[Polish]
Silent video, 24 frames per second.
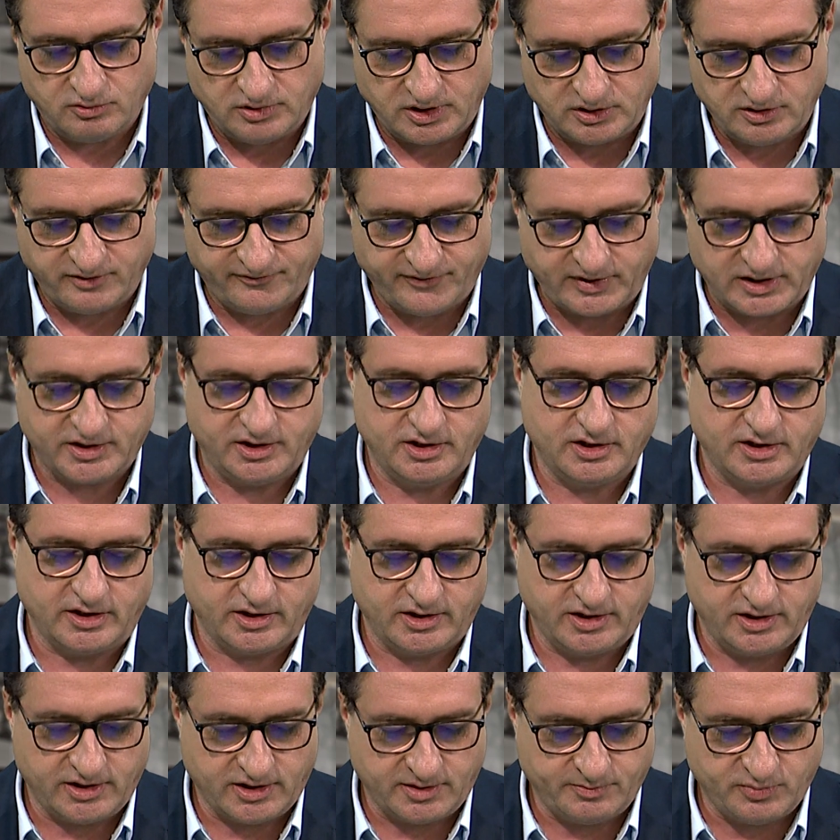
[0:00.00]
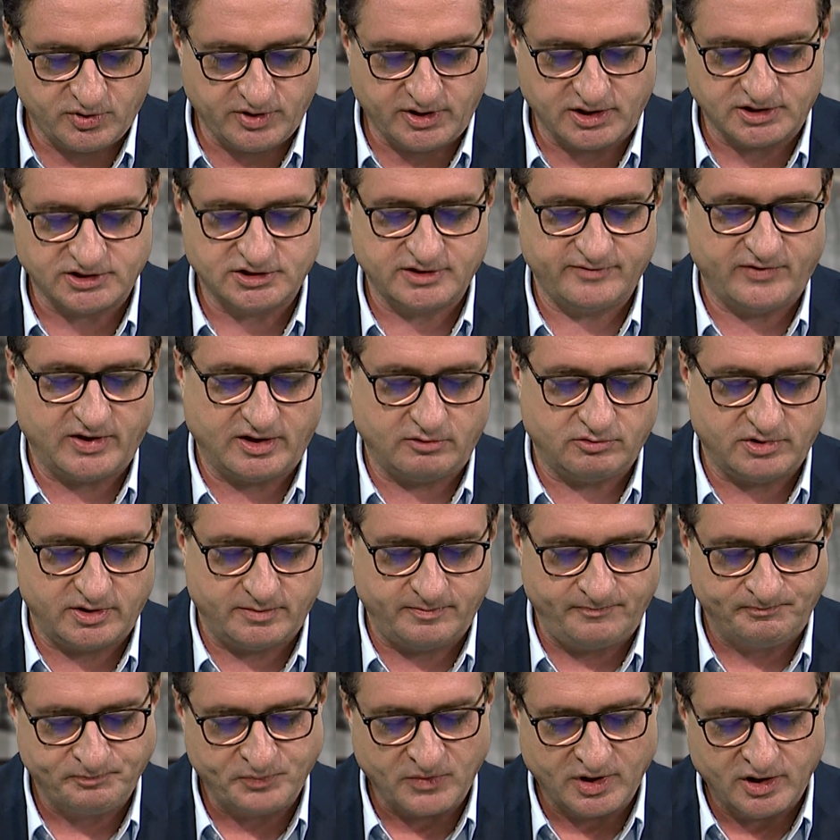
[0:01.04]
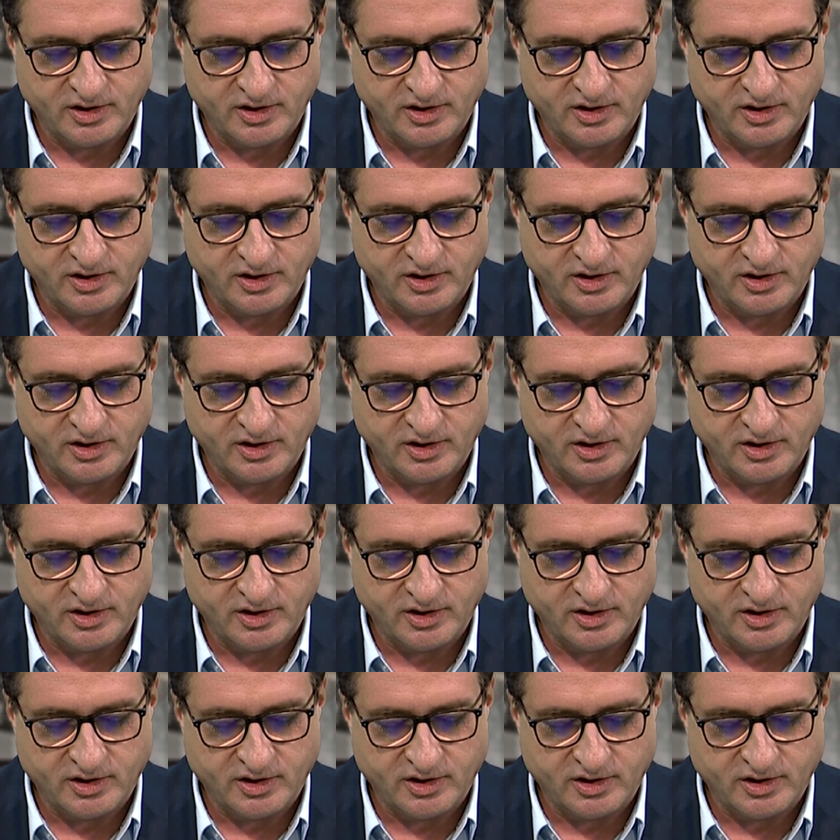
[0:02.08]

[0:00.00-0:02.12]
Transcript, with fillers: ładowarki, takie jak pokazywałem,